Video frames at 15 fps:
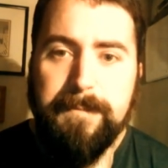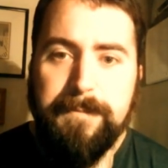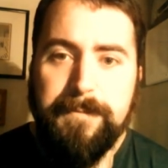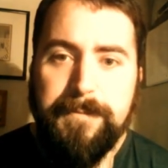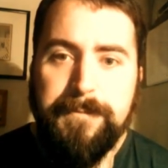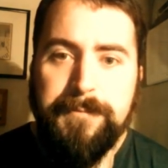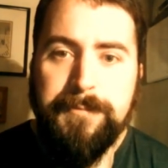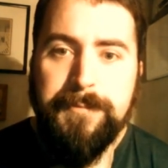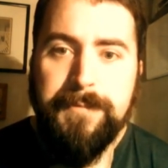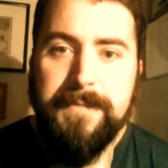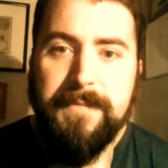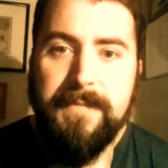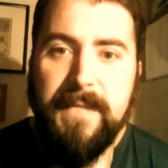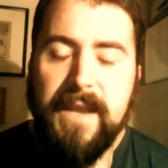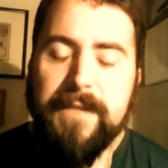Mm,
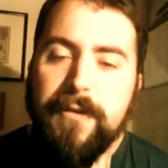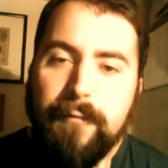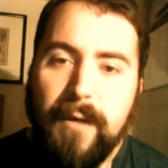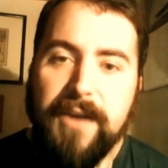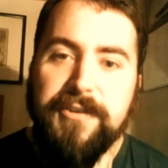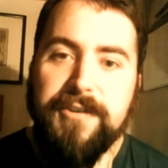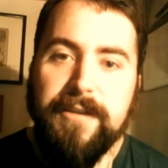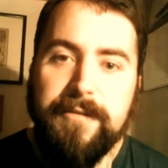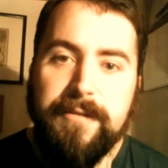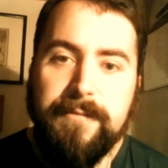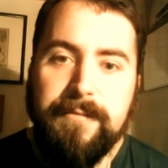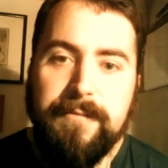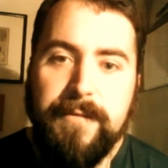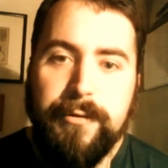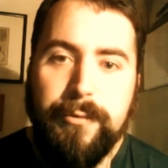no właśnie,
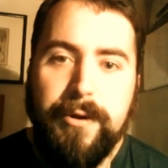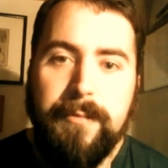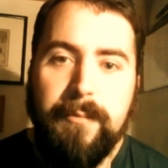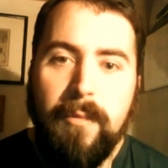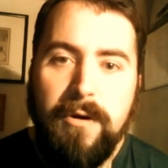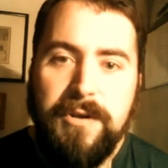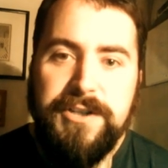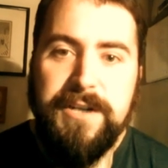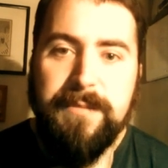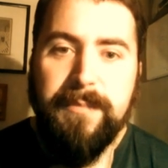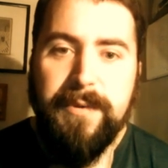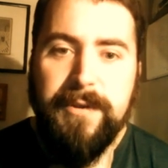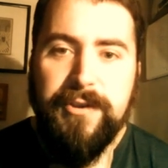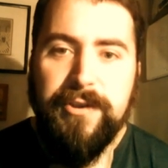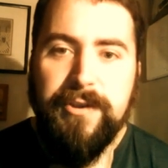który może
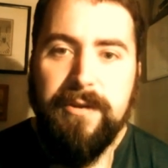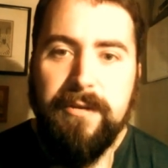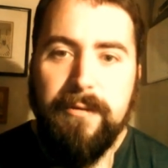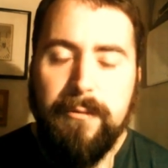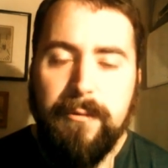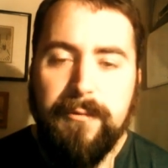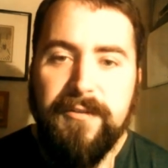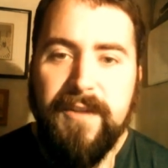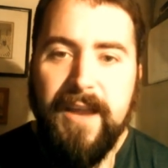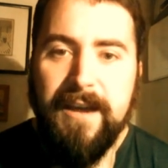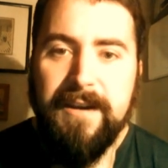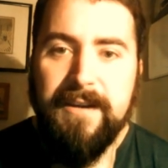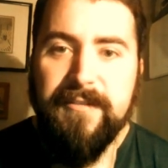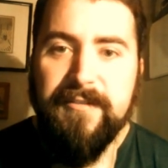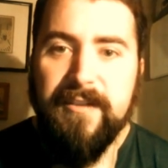być
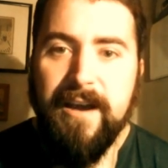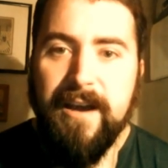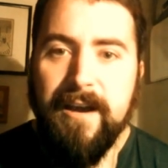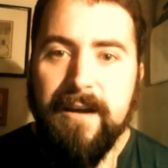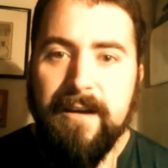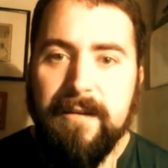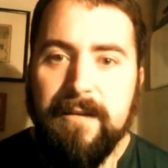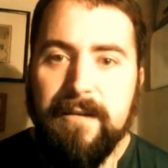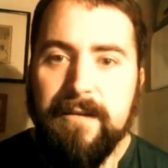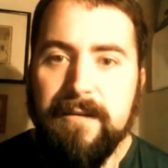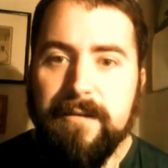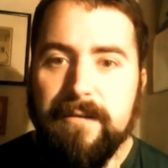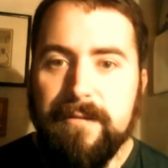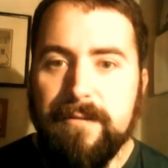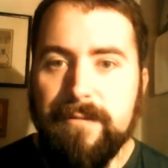uznany za
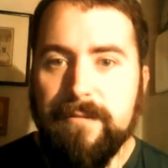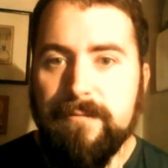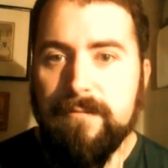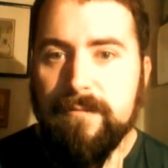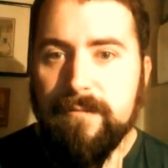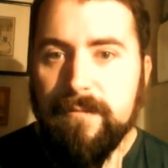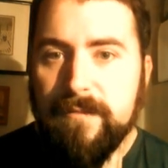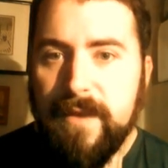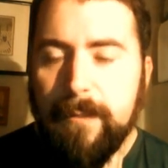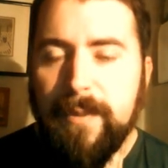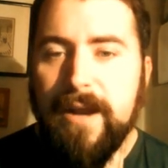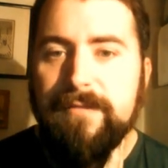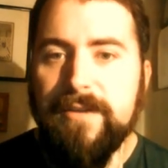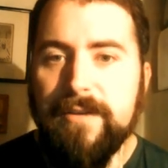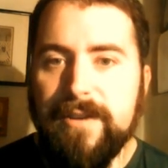
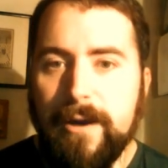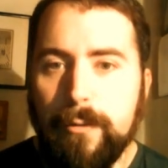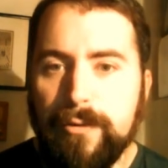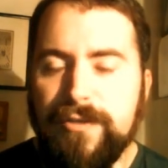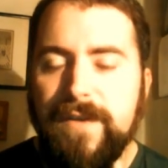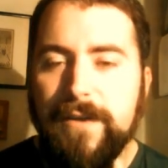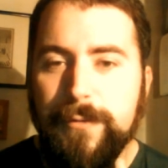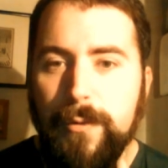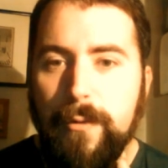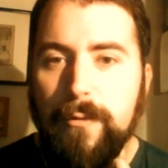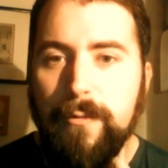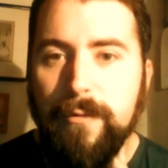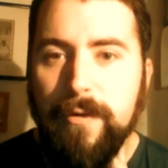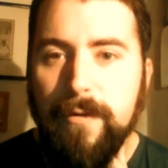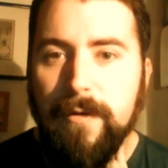naprawdę taką
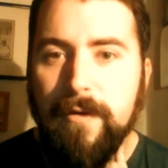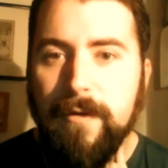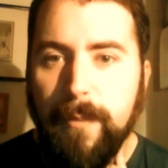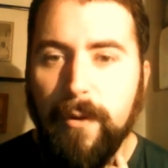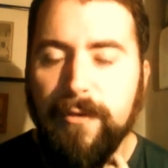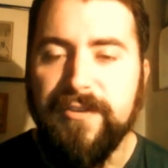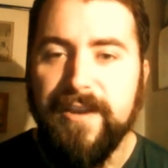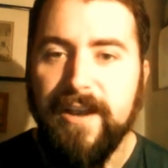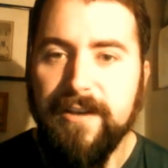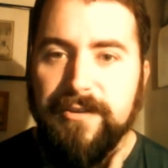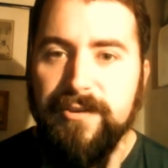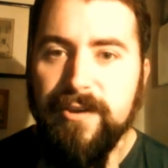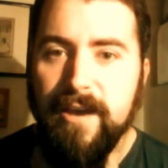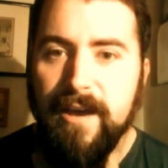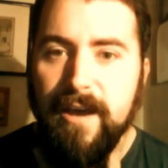światłą
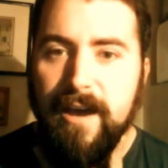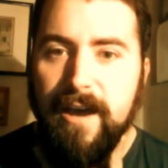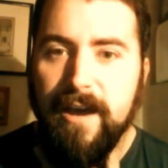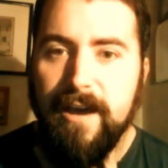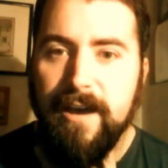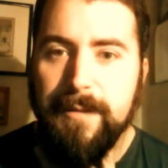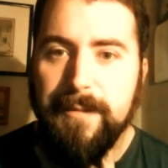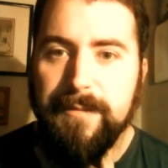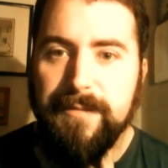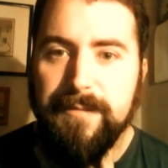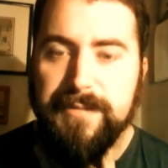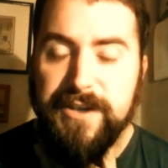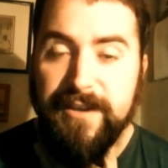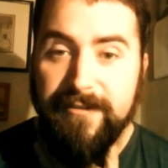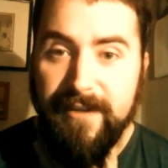postać e,
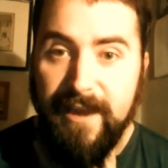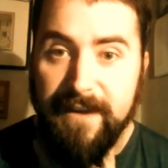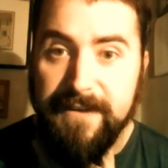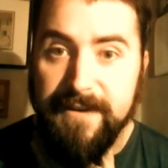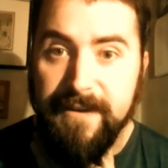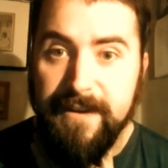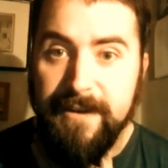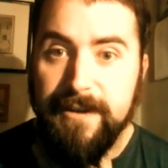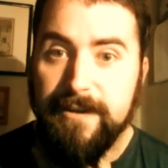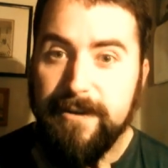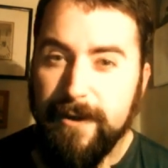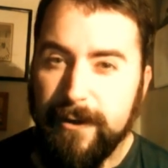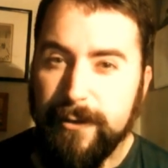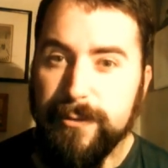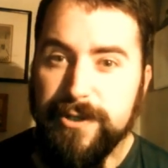przez jednych,
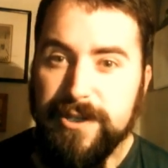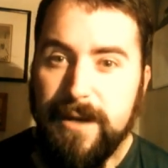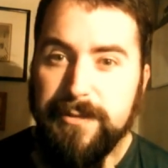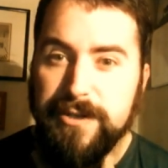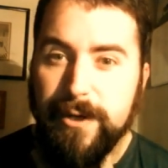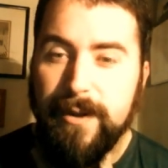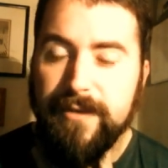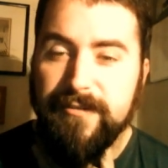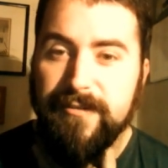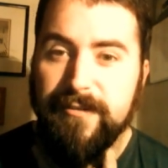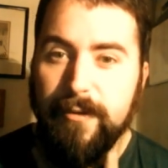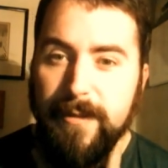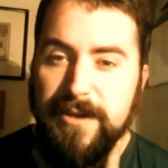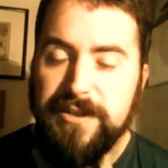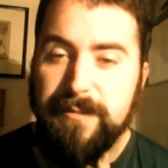tych, którzy na przykład z
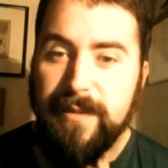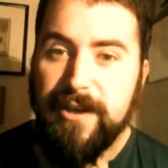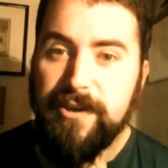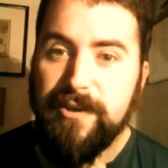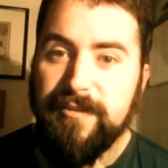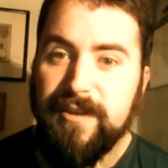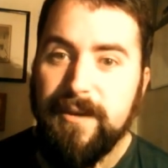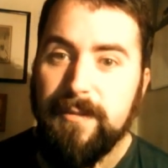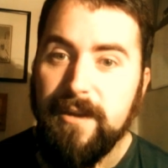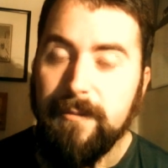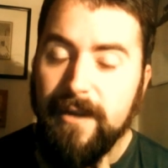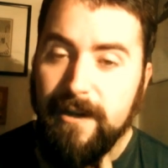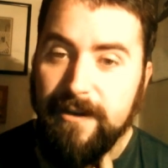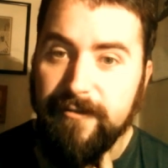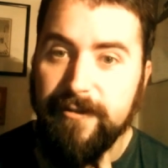Tomaszem Beksińskim nie
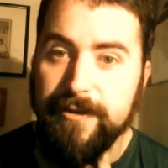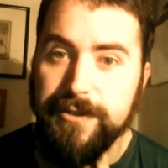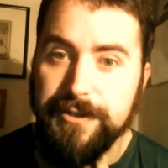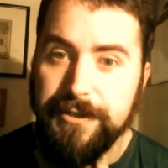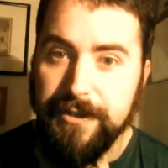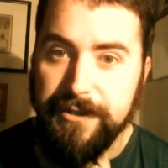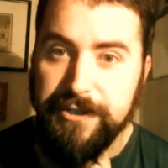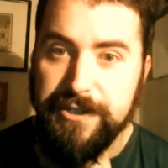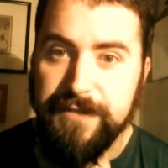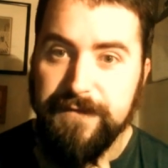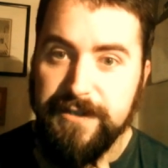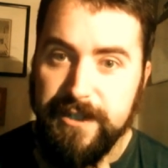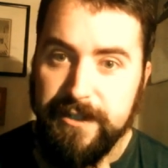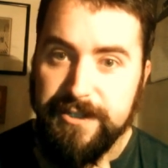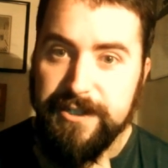mieli styczności
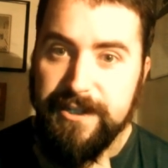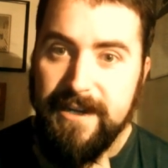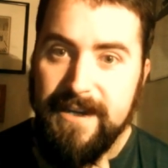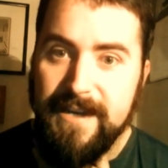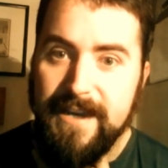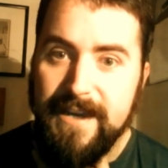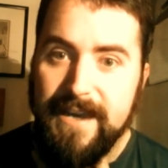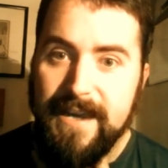wcześniej,